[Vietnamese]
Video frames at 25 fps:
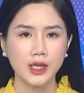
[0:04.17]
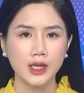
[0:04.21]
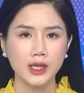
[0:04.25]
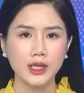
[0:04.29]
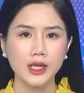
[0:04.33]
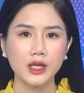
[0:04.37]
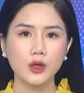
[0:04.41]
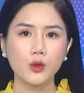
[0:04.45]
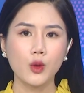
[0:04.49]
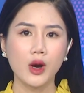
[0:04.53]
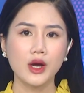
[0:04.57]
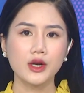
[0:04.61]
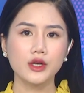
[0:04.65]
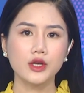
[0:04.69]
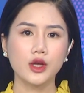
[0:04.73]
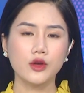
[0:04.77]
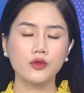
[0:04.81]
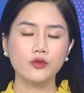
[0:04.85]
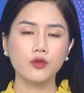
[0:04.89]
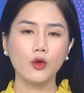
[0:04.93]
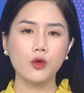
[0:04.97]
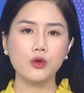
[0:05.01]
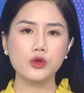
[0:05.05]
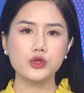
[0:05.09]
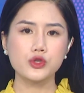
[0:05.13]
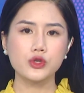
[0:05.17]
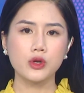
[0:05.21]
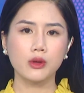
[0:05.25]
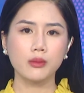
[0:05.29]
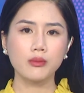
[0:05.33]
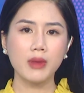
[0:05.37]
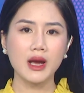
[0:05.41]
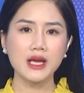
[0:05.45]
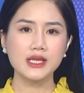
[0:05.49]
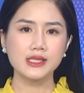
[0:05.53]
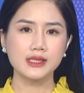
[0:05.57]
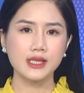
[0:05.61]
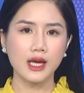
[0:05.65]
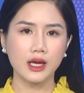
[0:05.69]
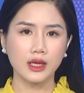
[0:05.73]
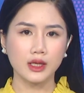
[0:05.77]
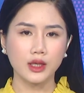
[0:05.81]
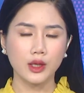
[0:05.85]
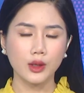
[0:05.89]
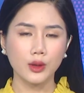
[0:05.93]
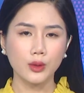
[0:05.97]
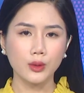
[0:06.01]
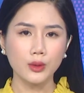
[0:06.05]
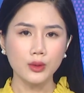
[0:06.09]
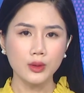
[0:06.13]
Liên quan đến vụ chuyến bay giải
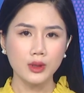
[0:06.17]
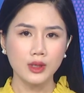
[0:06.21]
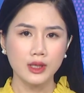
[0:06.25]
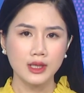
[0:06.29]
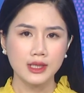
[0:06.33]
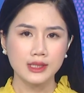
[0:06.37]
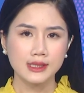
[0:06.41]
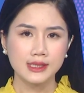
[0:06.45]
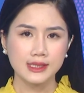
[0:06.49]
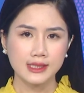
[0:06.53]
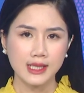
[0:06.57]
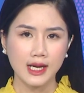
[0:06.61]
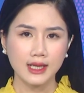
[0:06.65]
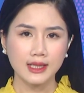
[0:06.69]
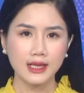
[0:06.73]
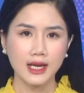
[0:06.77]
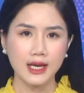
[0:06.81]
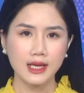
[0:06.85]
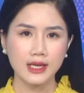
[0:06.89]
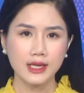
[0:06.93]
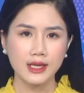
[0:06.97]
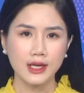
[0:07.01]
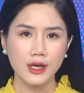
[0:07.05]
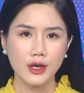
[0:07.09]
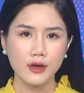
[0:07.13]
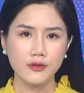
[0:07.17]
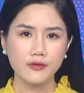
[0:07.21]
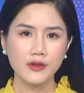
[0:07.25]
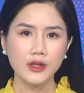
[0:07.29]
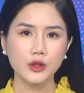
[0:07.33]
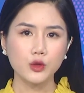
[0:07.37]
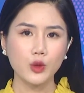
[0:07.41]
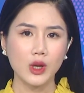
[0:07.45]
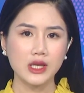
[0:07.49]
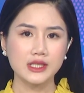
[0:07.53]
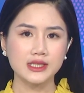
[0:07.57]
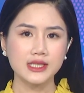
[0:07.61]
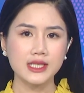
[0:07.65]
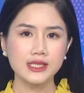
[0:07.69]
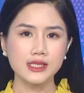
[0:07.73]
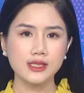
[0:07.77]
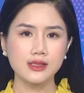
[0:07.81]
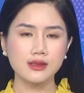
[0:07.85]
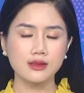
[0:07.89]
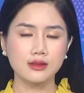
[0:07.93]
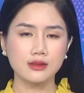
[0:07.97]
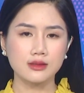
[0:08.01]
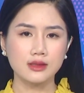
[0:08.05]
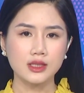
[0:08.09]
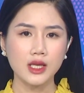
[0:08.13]
cứu, sáng nay, phiên tòa xét
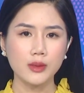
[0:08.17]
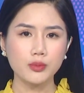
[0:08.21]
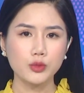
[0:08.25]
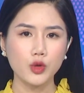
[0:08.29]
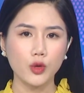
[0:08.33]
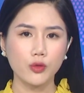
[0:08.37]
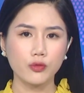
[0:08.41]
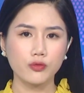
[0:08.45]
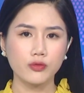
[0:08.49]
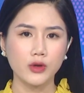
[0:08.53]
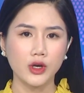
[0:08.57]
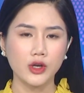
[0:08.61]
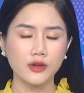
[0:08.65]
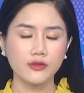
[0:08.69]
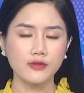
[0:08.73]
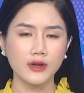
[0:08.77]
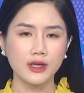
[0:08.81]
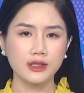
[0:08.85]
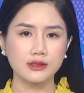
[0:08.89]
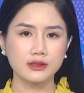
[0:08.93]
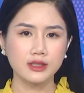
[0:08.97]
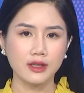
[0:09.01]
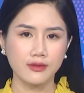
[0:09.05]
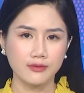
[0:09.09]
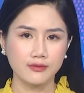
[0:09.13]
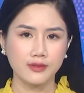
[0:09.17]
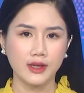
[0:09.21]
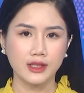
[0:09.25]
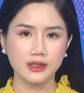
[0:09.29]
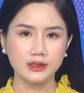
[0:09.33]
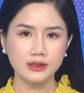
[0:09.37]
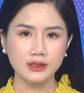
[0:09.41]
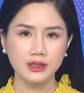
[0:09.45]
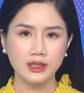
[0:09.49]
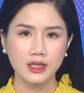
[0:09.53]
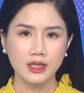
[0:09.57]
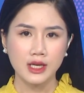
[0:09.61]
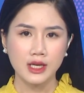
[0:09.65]
xử tiếp tục với phần thẩm vấn.